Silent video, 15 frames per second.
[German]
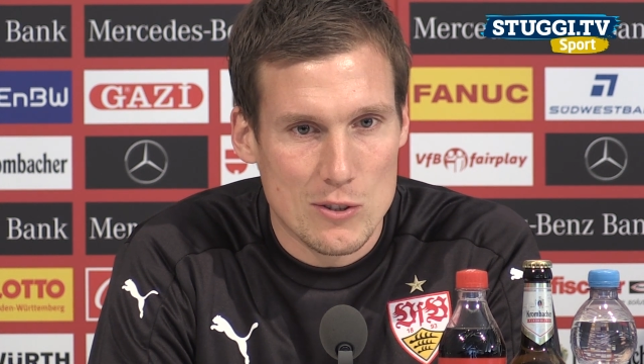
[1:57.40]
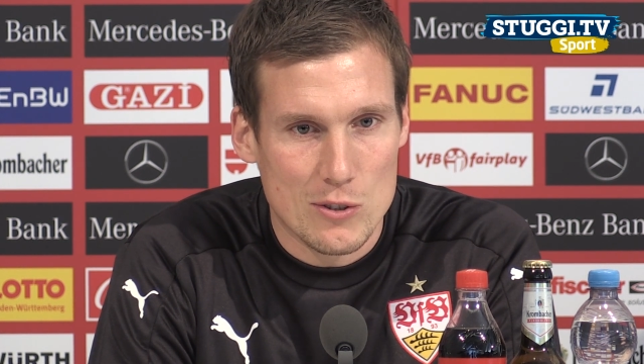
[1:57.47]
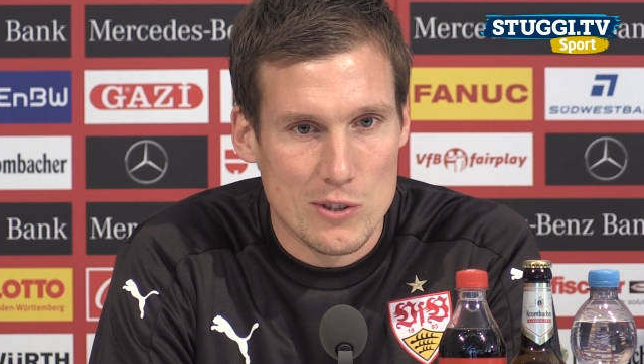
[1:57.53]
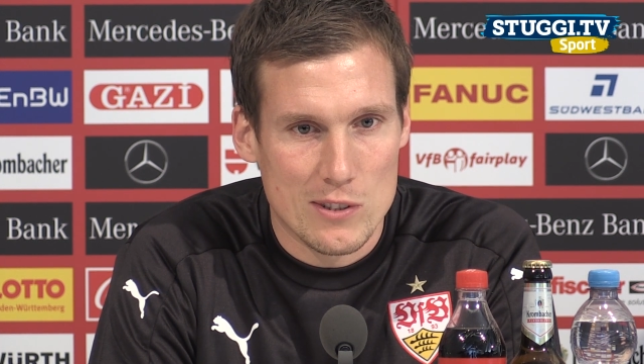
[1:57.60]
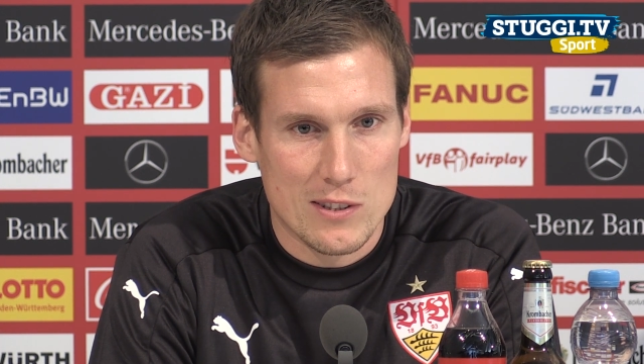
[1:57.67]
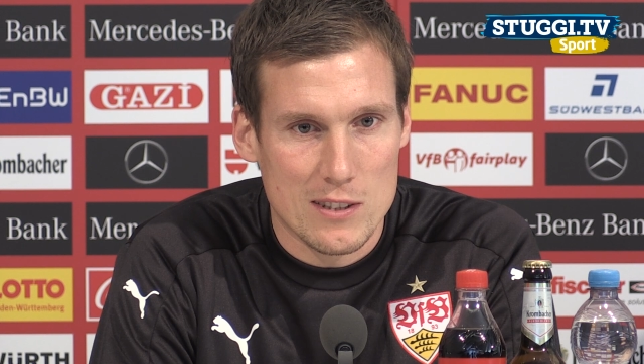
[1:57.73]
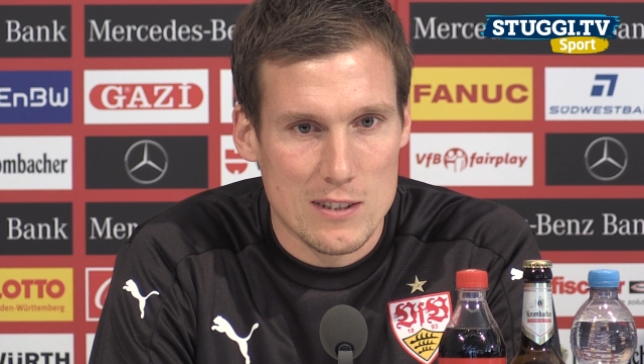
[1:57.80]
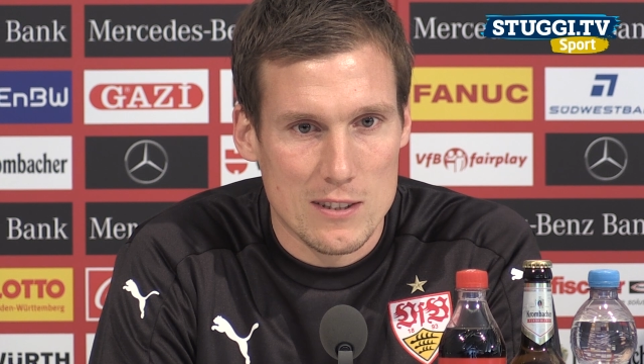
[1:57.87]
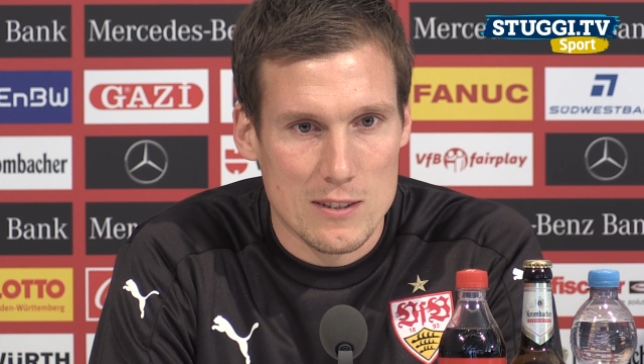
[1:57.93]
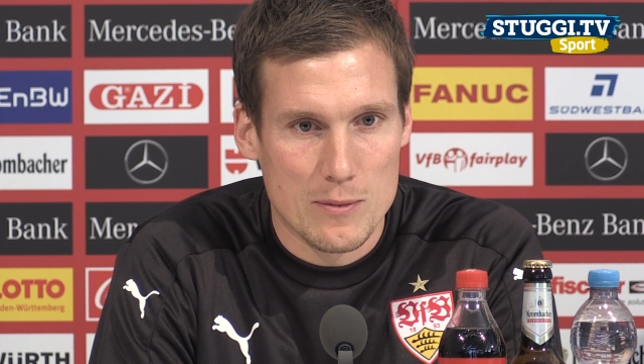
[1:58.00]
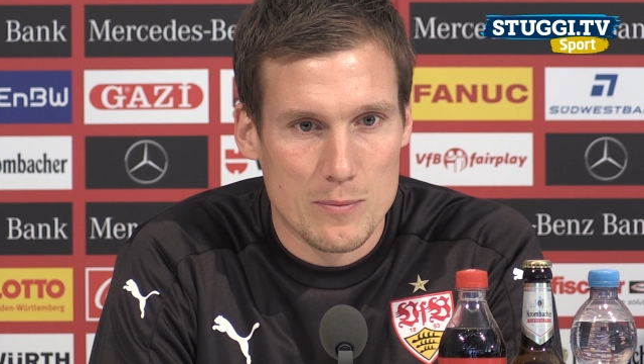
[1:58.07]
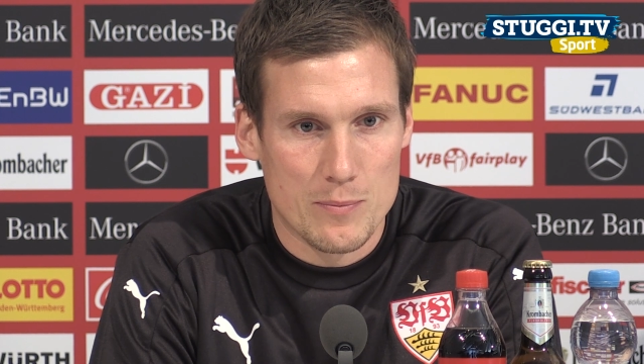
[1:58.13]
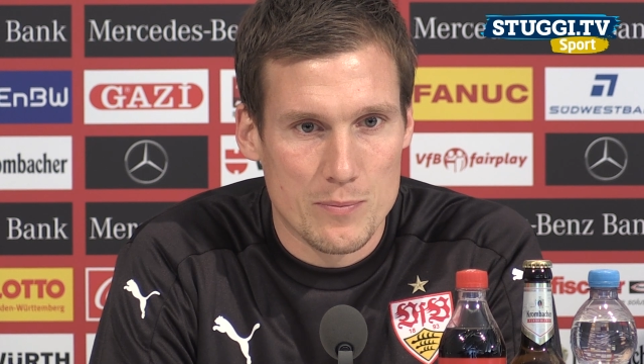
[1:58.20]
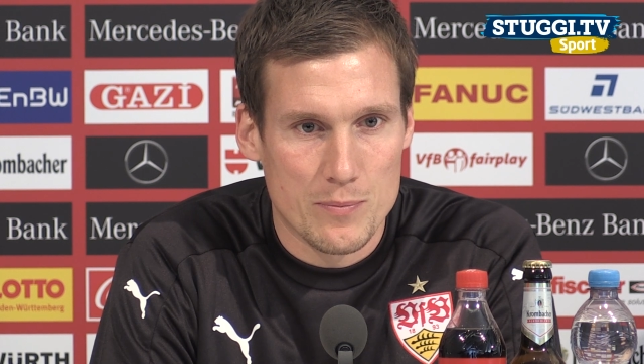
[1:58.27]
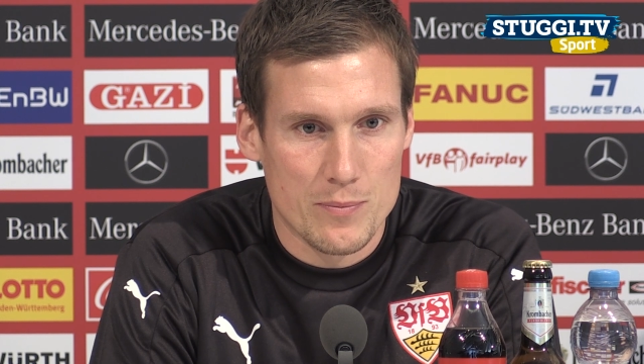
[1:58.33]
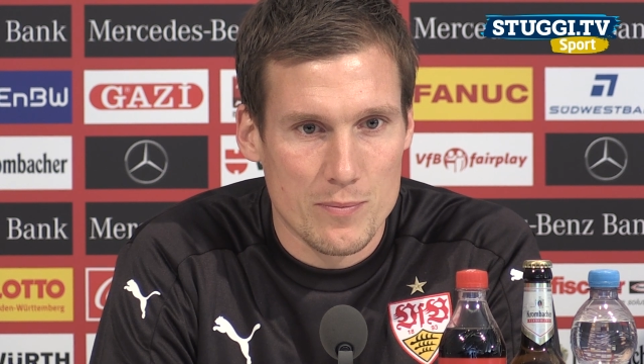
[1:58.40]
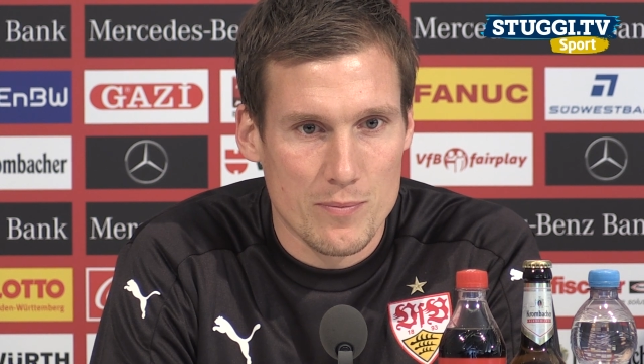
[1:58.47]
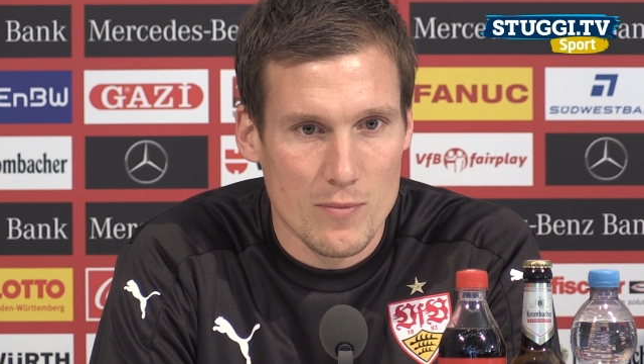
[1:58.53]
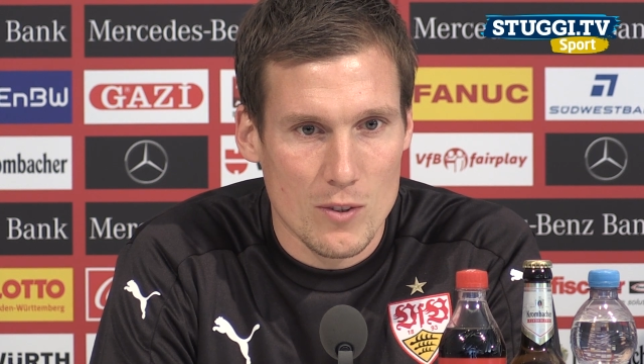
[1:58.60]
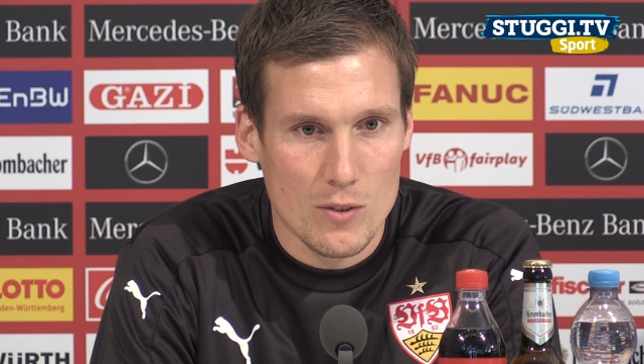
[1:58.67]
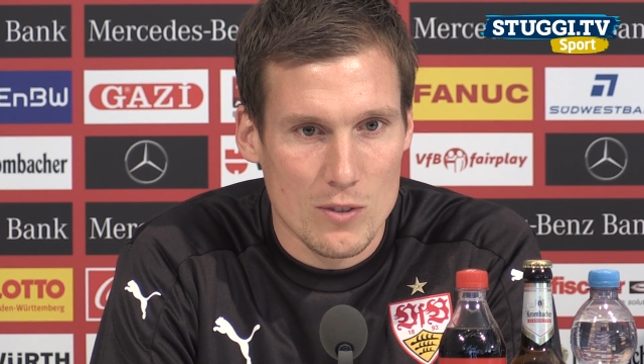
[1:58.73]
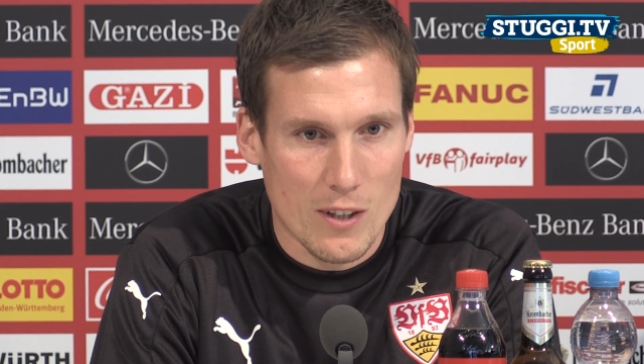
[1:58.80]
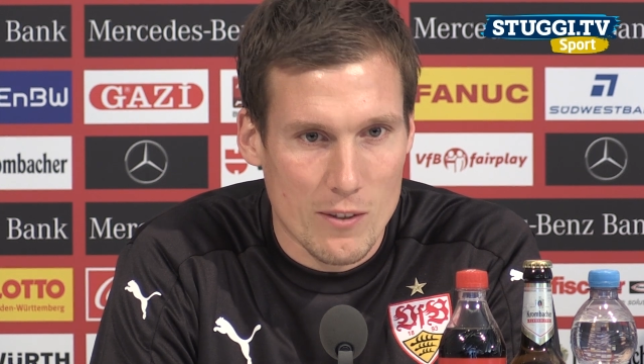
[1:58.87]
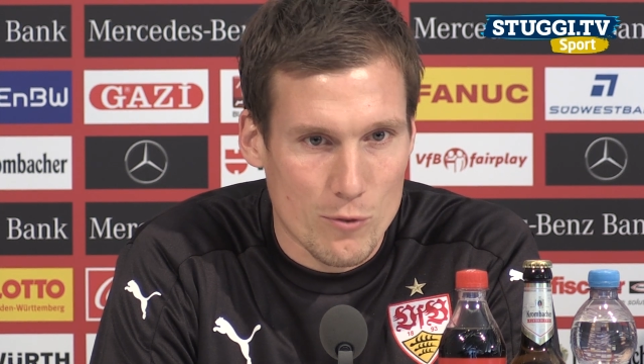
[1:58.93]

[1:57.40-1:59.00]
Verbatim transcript: Und, ähm, und,